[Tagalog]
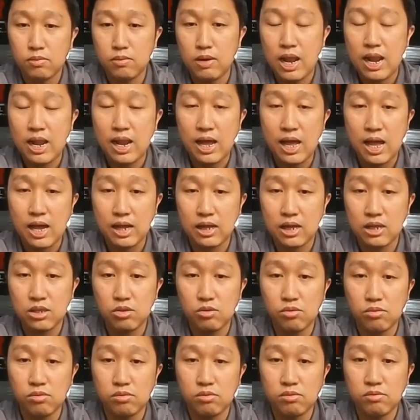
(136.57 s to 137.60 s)
wala na
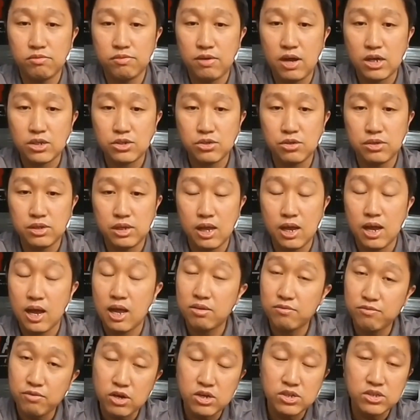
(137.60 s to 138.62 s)
kagad yung function niya.
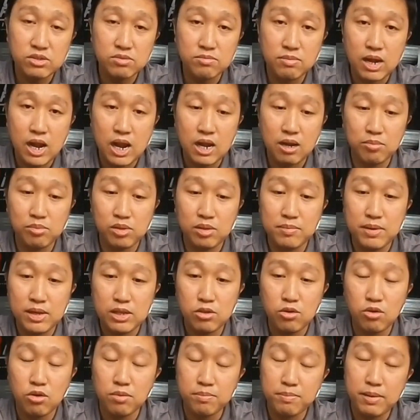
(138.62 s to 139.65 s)
At first,
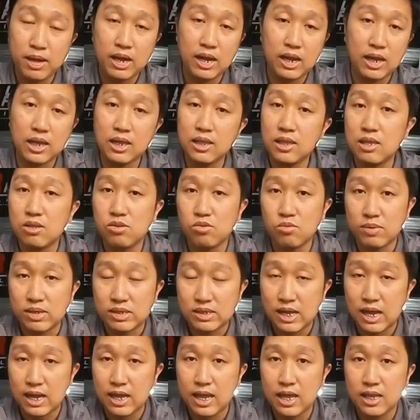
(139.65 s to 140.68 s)
mararamdaman nyo, ay parang hindi
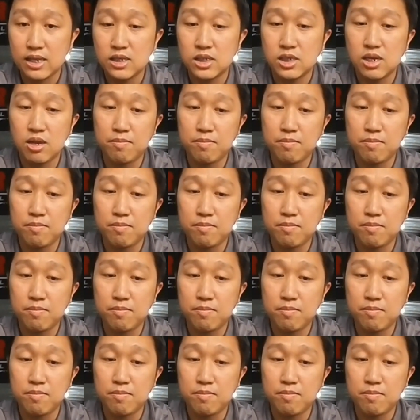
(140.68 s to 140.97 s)
sumasayan.